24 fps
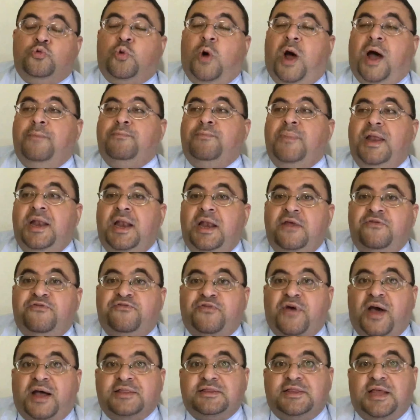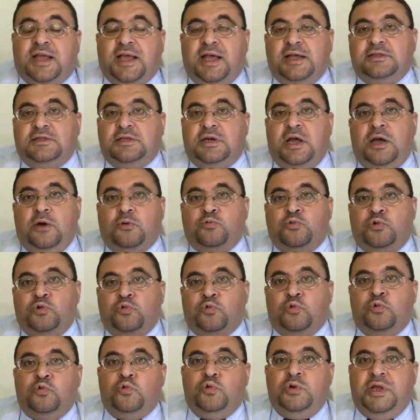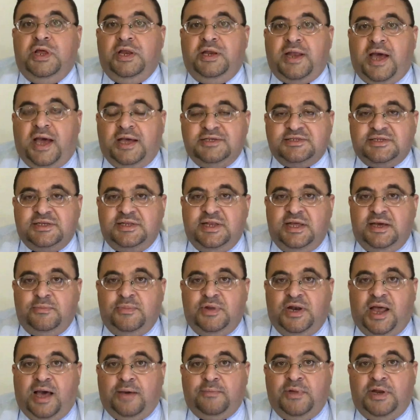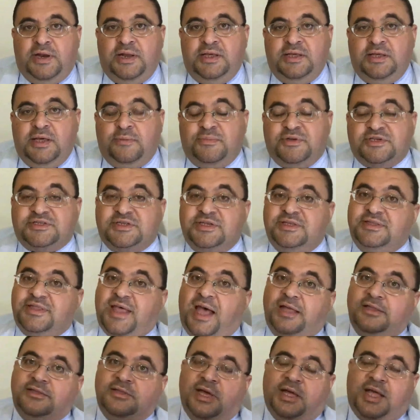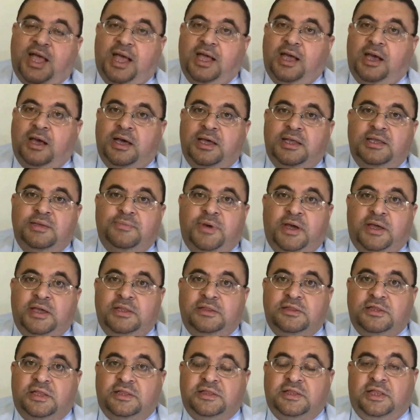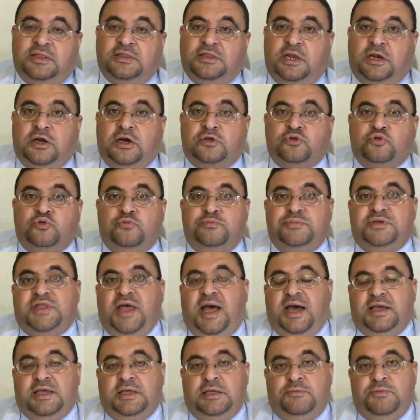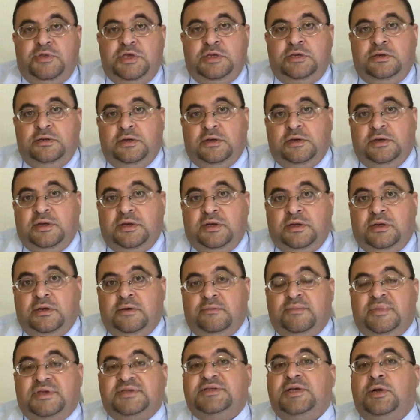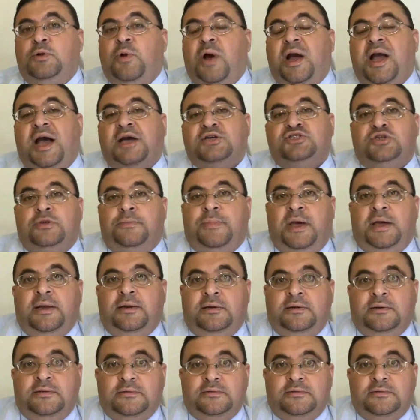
وعمال الف على الدكاتره ويقولوا لي احنا عايزين نعمل عمليه بس انت عندك حاجه غريبه جدا ده انت الغضروف بتاعك يمين بس الوجع شمال